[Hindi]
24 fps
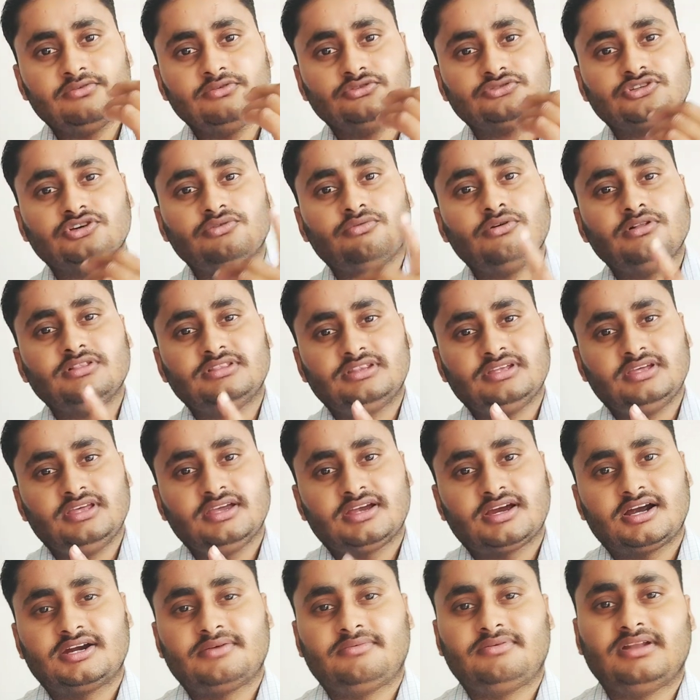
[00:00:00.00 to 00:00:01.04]
उसको बोलते
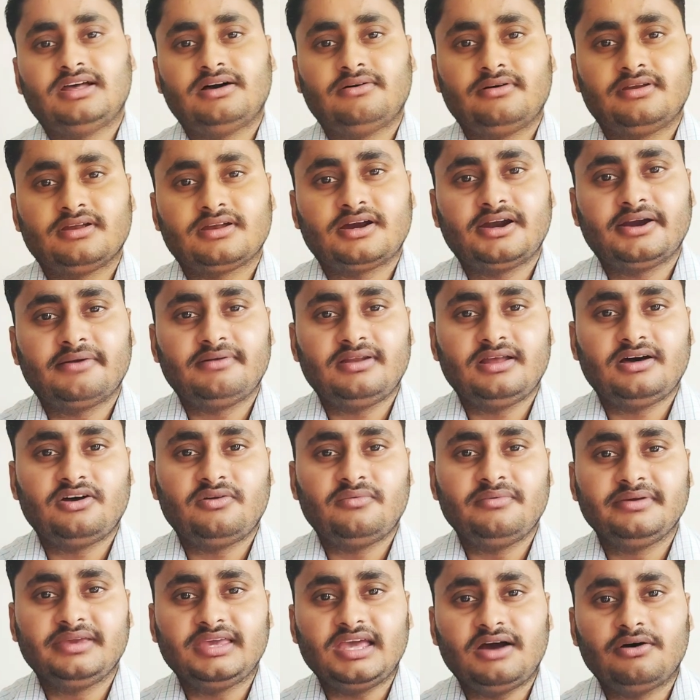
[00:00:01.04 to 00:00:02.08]
हैं कट फ्लावर कट
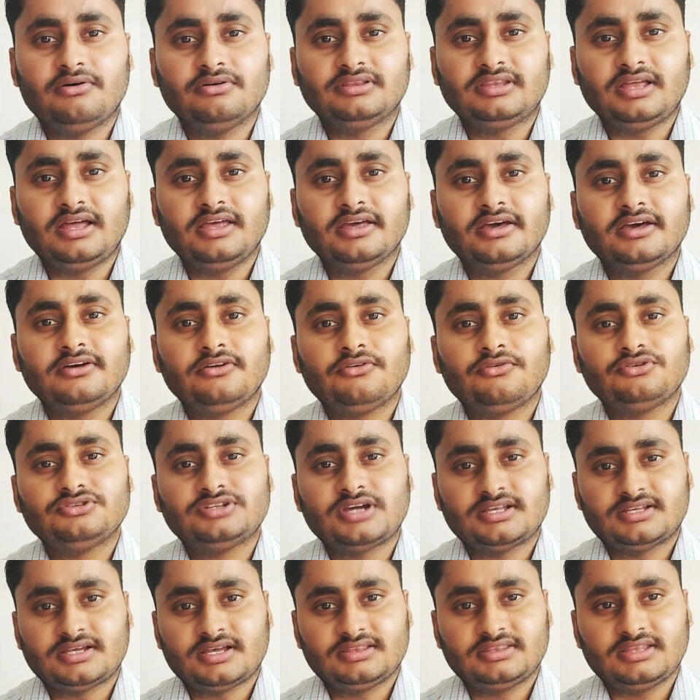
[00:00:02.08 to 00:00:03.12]
फ्लावर में क्या होता है कि
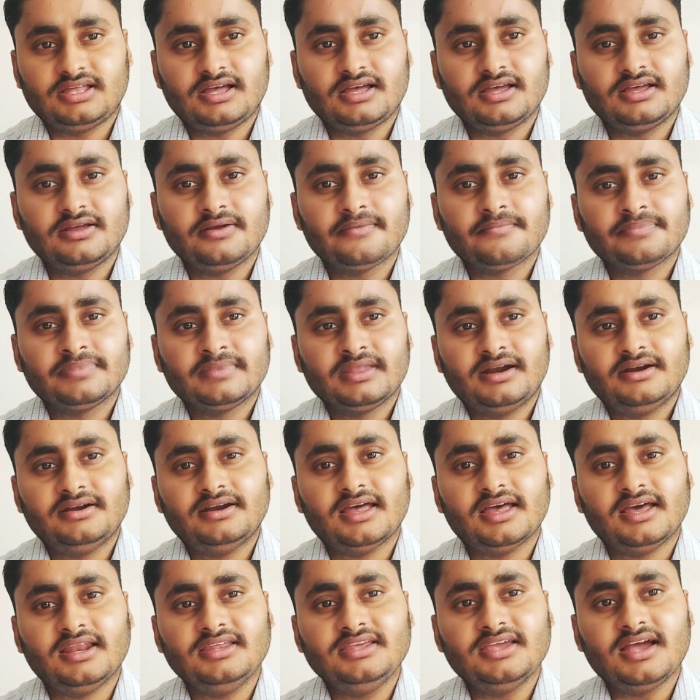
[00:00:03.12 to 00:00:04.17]
रोज़ आ जाता है
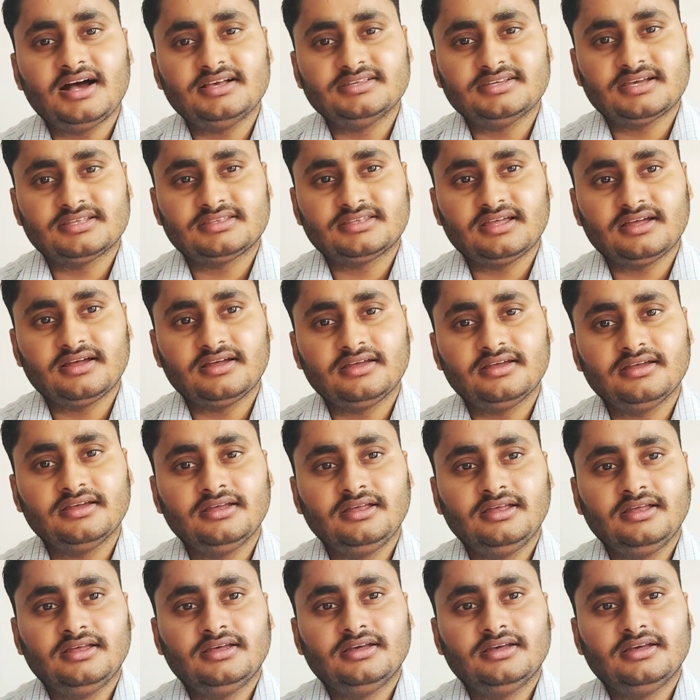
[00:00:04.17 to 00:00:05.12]
डहली आ जाता है